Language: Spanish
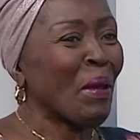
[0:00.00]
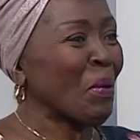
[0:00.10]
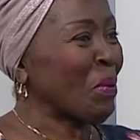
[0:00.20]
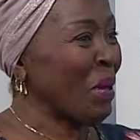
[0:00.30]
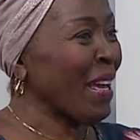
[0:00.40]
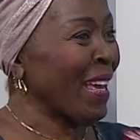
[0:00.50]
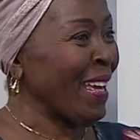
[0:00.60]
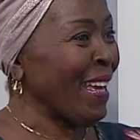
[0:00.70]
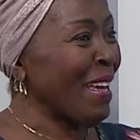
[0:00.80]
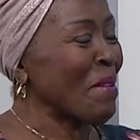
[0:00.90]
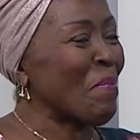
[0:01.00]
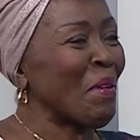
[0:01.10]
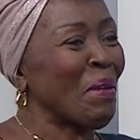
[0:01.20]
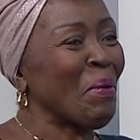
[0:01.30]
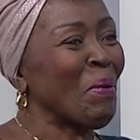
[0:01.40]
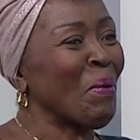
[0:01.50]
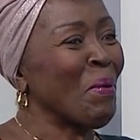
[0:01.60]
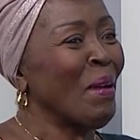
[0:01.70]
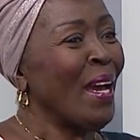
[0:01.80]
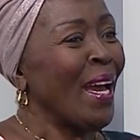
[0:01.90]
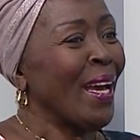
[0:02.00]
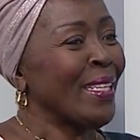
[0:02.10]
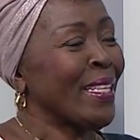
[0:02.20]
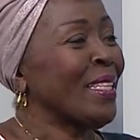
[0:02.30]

yo estoy aquí, pero se